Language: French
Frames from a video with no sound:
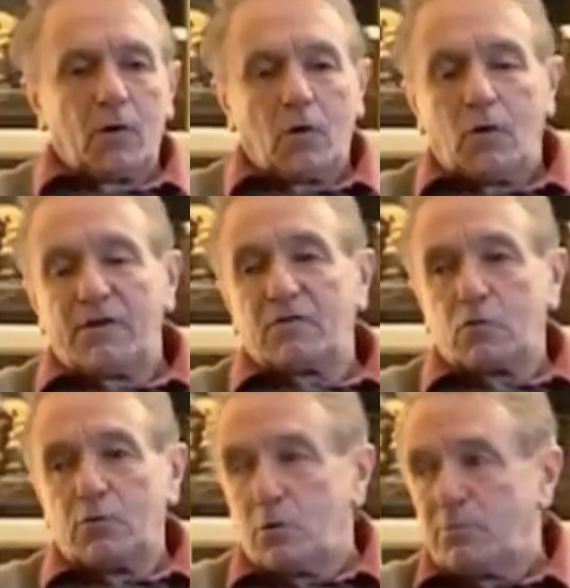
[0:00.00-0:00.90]
Meyerhold et
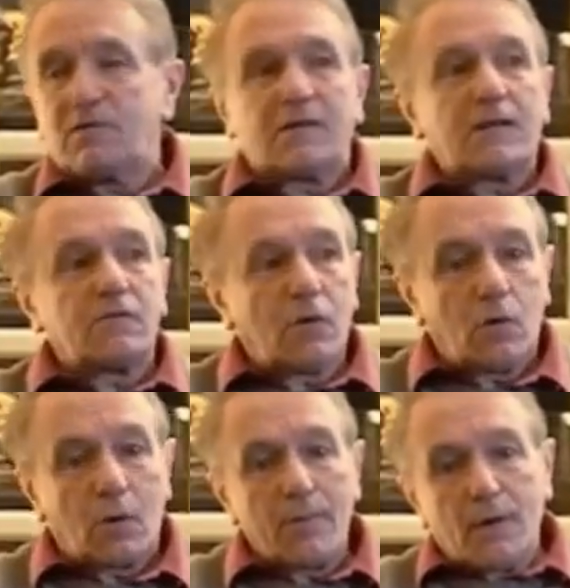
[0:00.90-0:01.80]
celui de
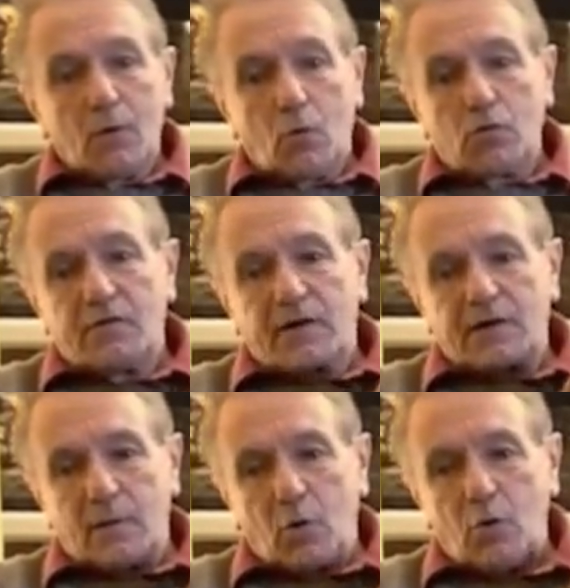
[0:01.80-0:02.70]
Piscator, on voit
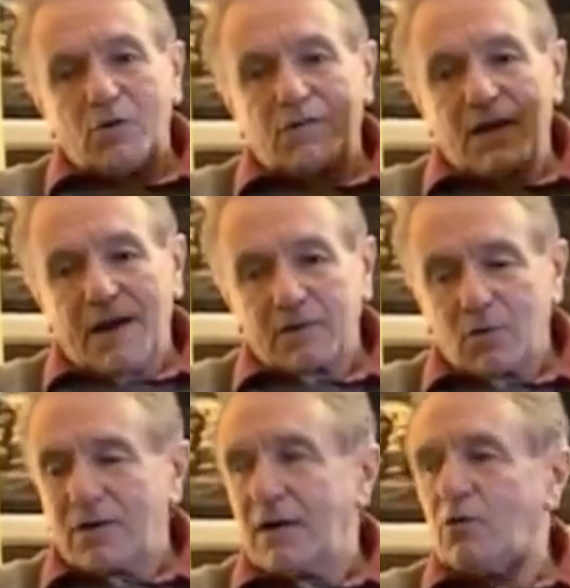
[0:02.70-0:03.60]
véritablement le théâtre,
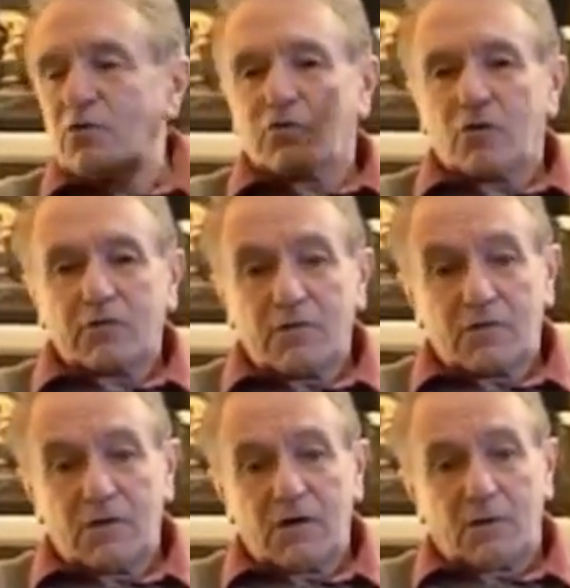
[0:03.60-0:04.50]
en quelque sorte,
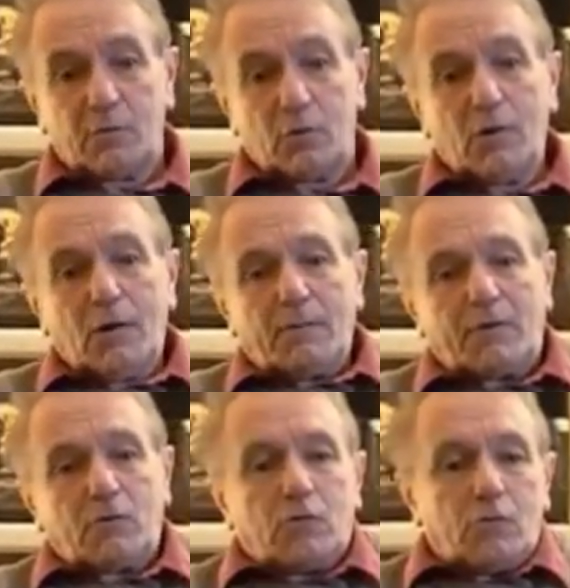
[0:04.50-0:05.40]
essayer comme de, bah,
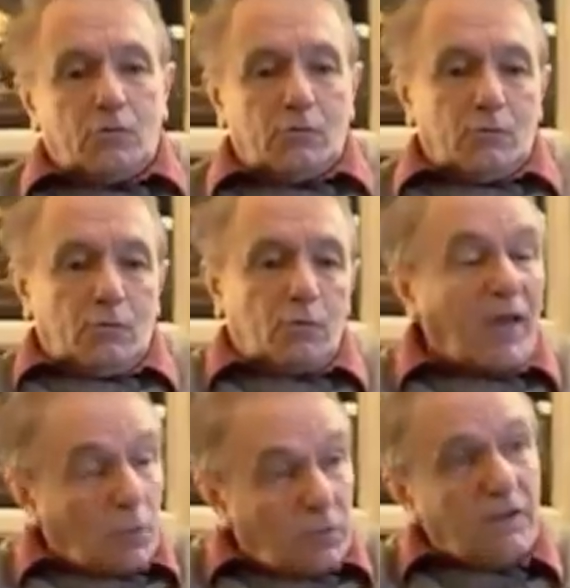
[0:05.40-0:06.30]
de, de
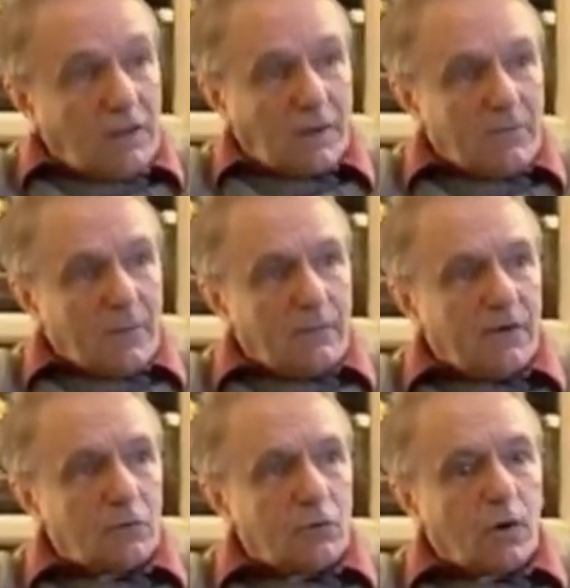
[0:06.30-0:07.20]
réunir
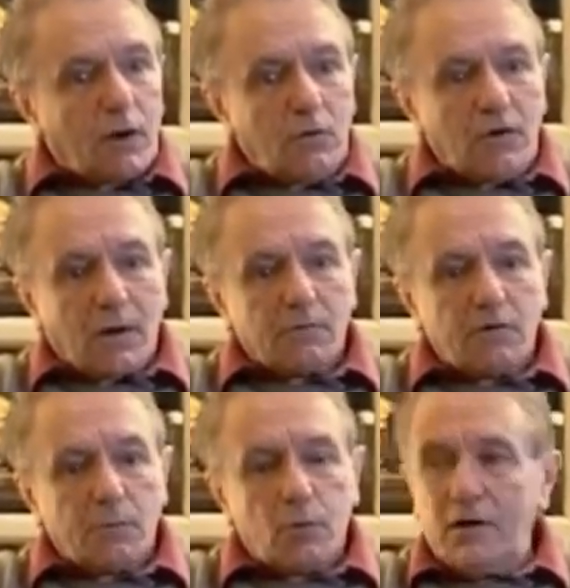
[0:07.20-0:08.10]
va de, de, réunir un
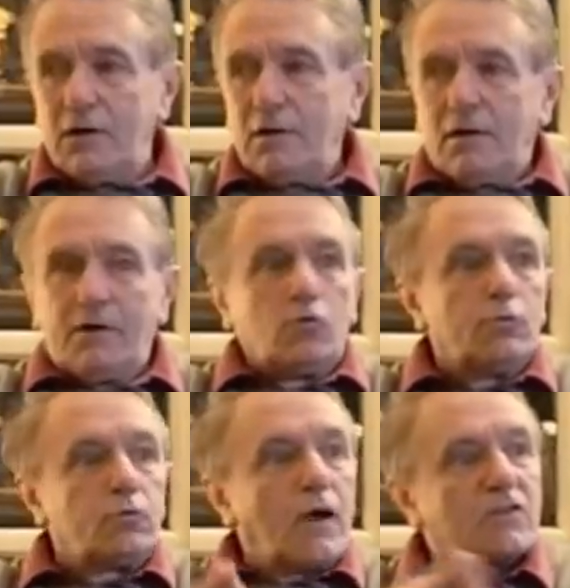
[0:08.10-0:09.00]
petit peu les, les, deux
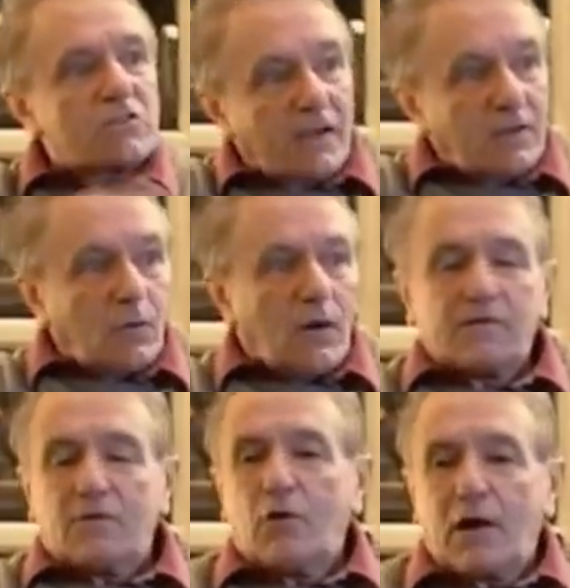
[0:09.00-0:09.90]
bouts de la chaîne, quoi, à
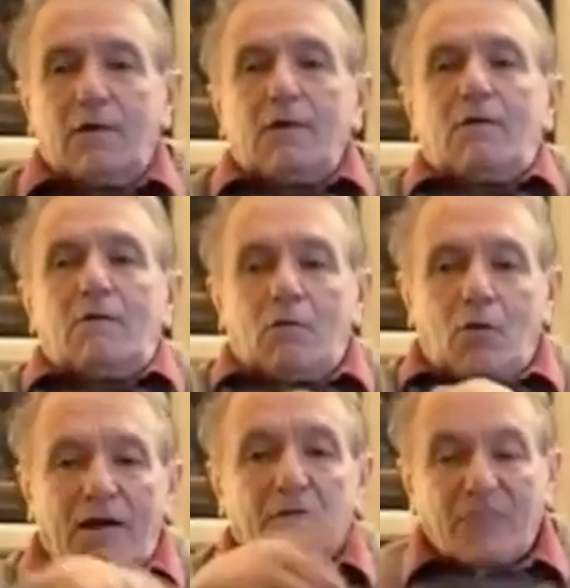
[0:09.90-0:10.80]
savoir euh,
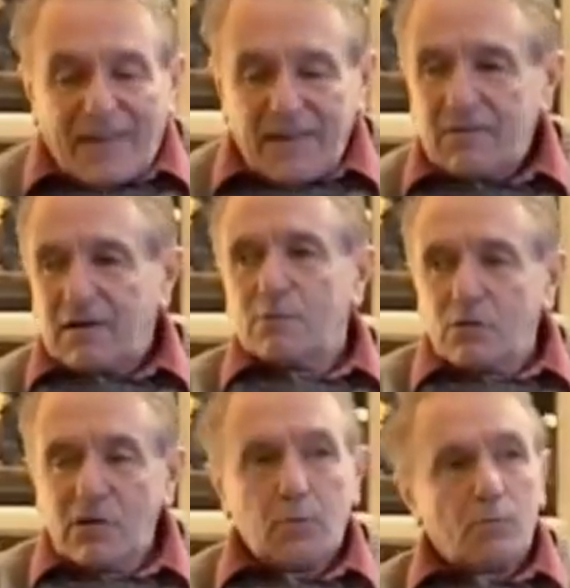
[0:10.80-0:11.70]
la vraie
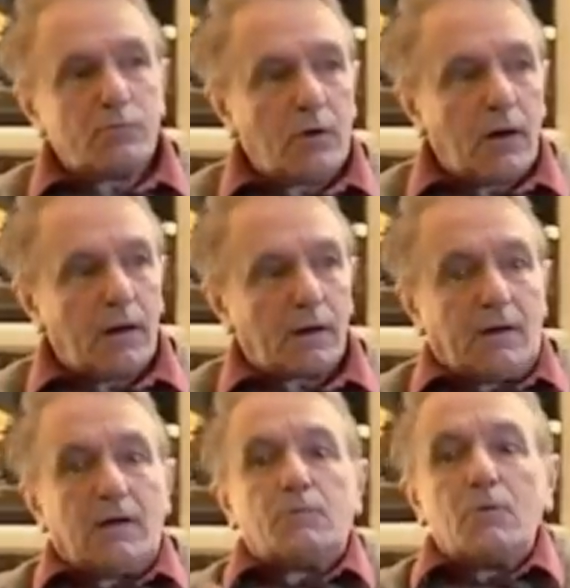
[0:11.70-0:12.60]
cérémonie populaire
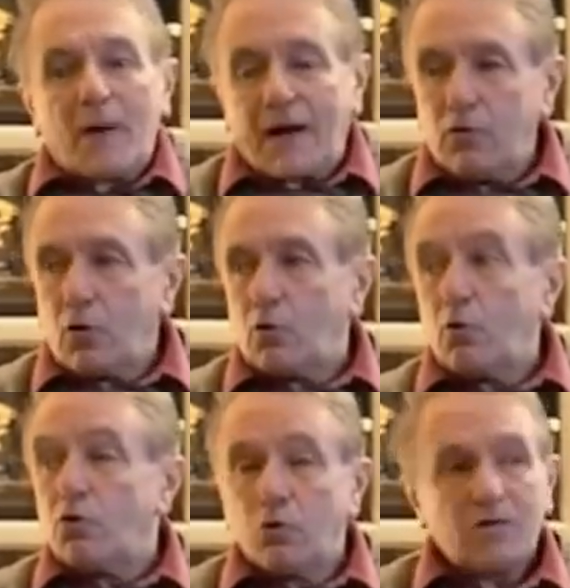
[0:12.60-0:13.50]
et puis par ailleurs le
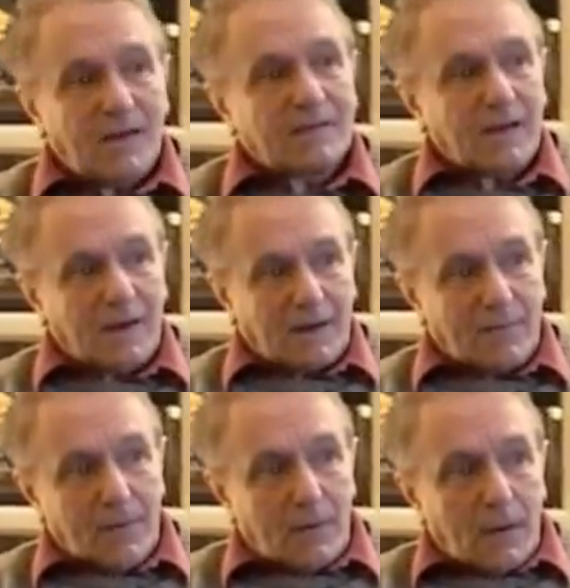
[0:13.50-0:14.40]
lieu théâtral,
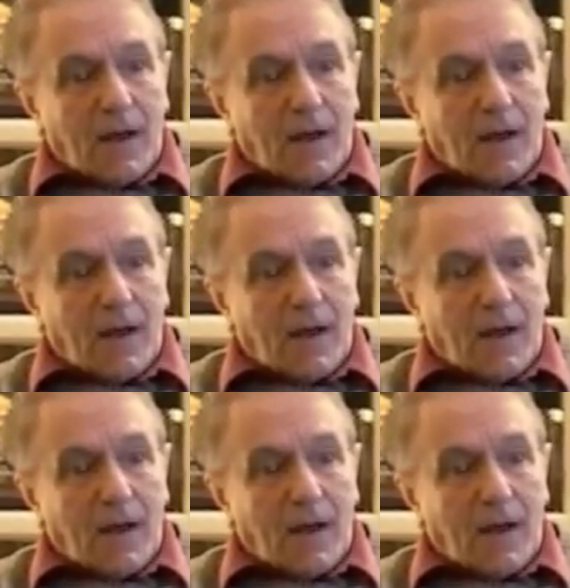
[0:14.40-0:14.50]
